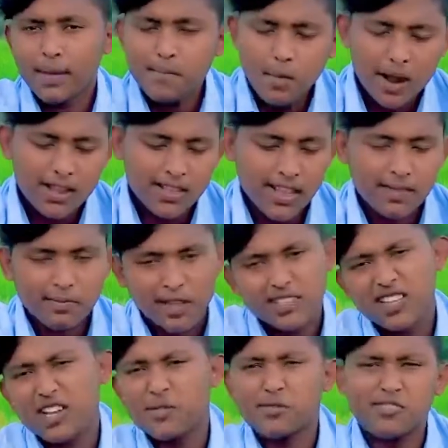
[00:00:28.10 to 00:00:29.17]
তারপরে
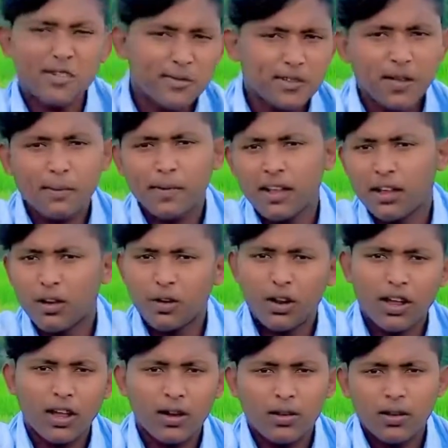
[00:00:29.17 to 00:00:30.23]
সামনাসামনি ওদের স্কুলে দেখা
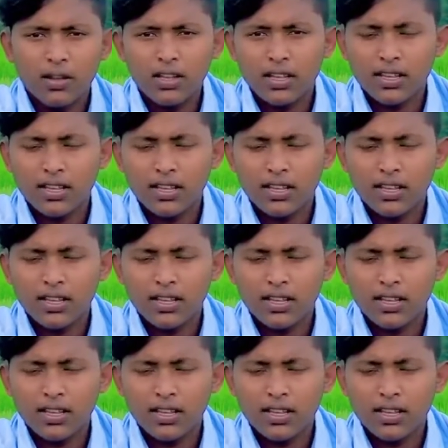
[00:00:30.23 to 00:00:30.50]
হয়ে গেল